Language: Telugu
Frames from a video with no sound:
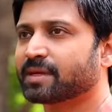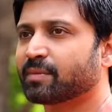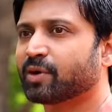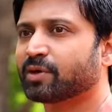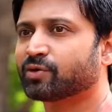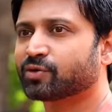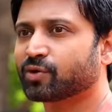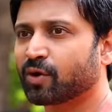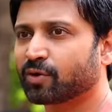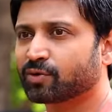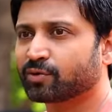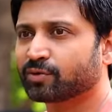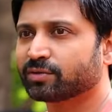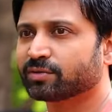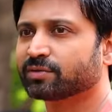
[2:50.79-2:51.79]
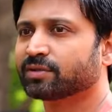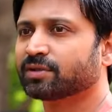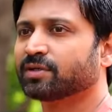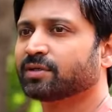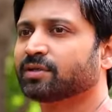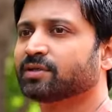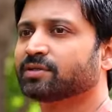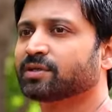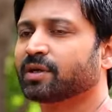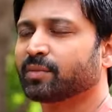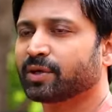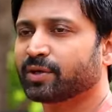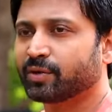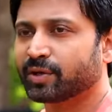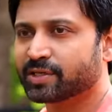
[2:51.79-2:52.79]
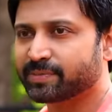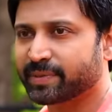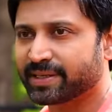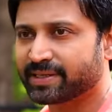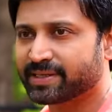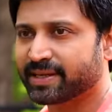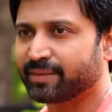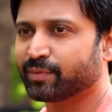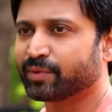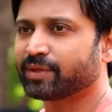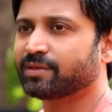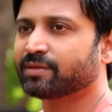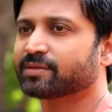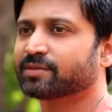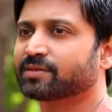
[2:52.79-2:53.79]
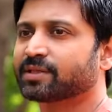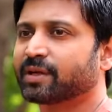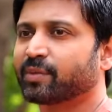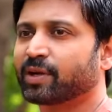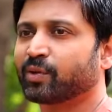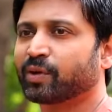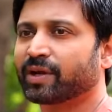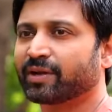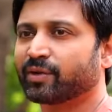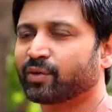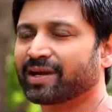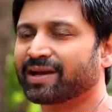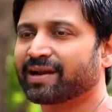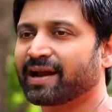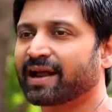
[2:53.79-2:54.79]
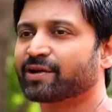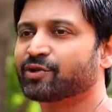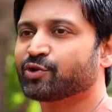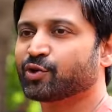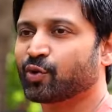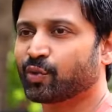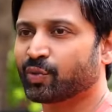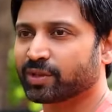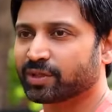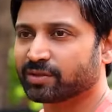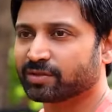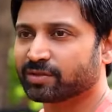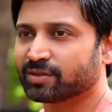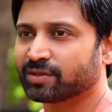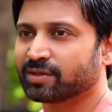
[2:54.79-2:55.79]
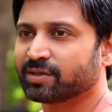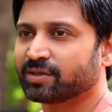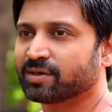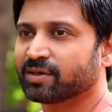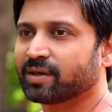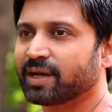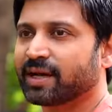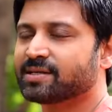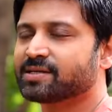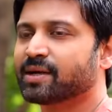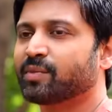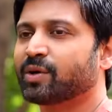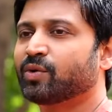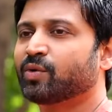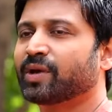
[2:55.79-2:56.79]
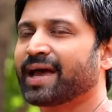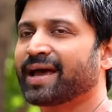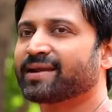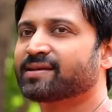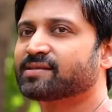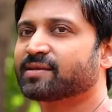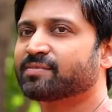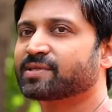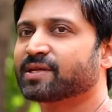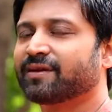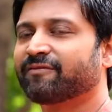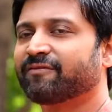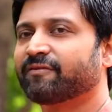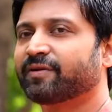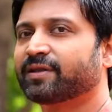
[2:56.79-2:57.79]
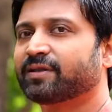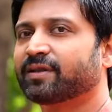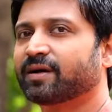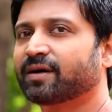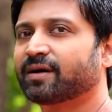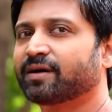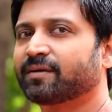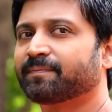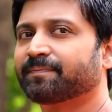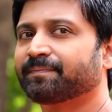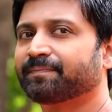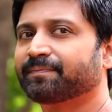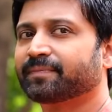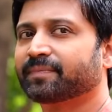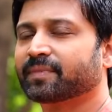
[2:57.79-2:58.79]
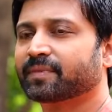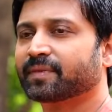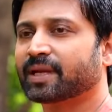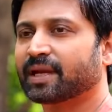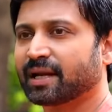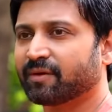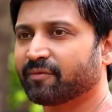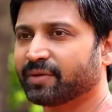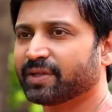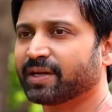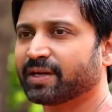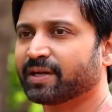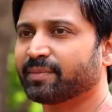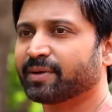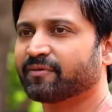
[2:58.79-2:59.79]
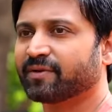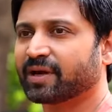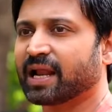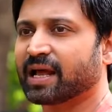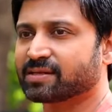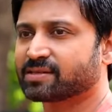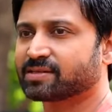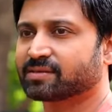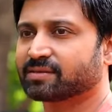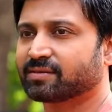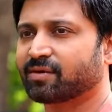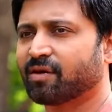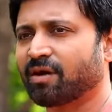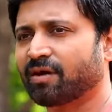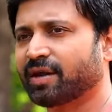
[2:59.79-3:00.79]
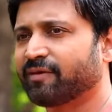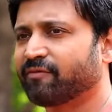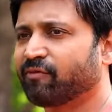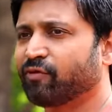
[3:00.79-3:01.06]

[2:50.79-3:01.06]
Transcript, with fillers: someone to talk to, mm. someone you can spend time with, someone who can you can crack a joke with, mm. and someone who carries themselves with uh, with a little bit of class, not like